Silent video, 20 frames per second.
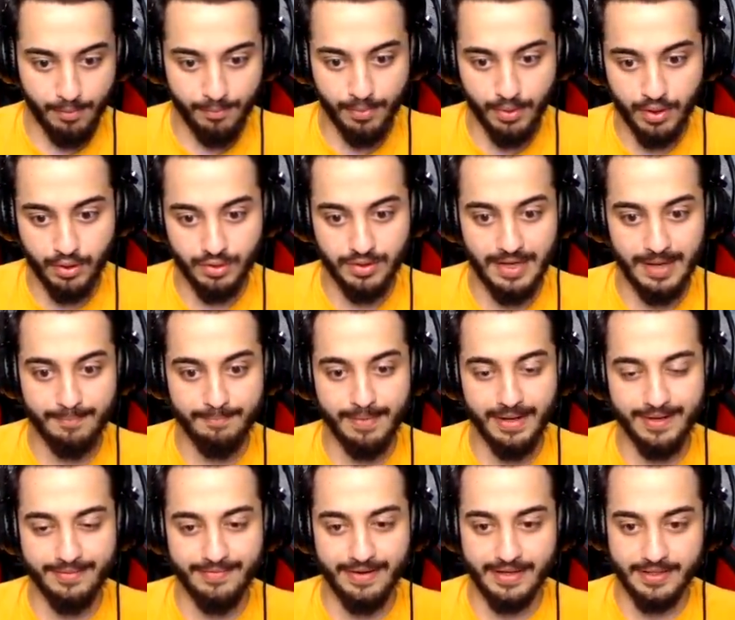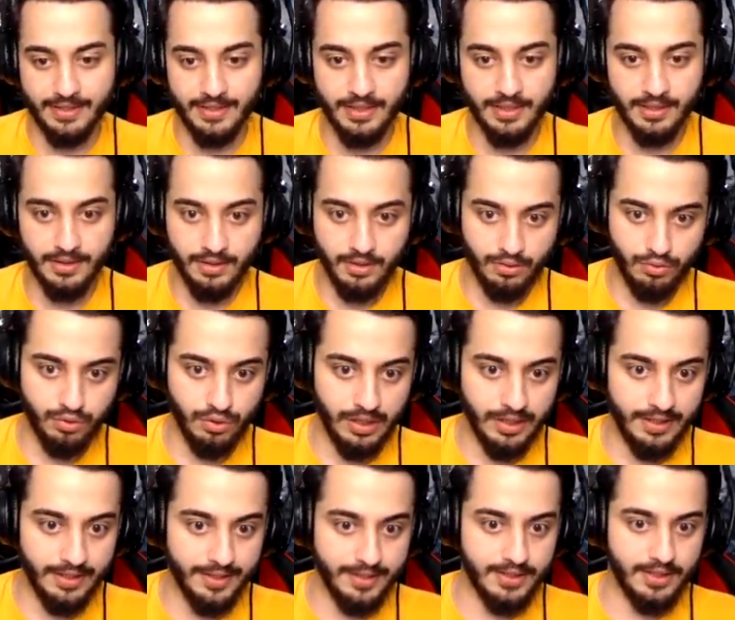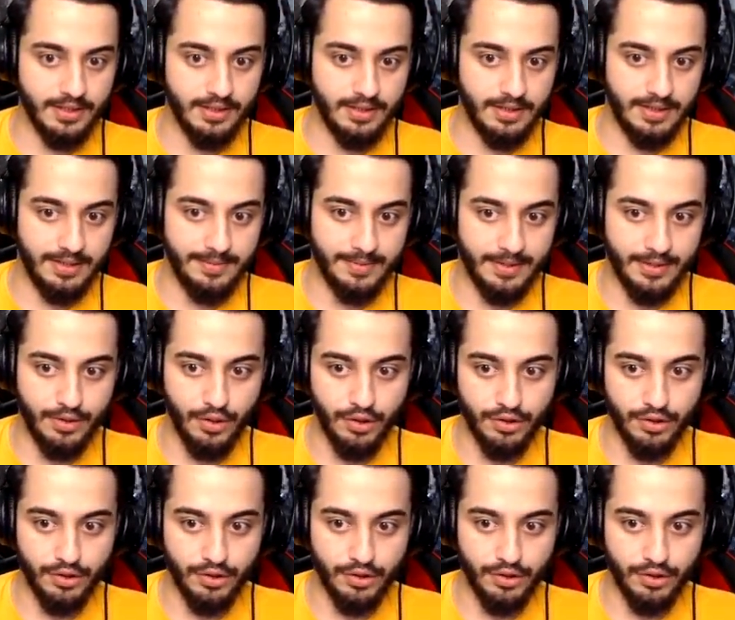Bomba kullanmak var. Kuralları... Aa bak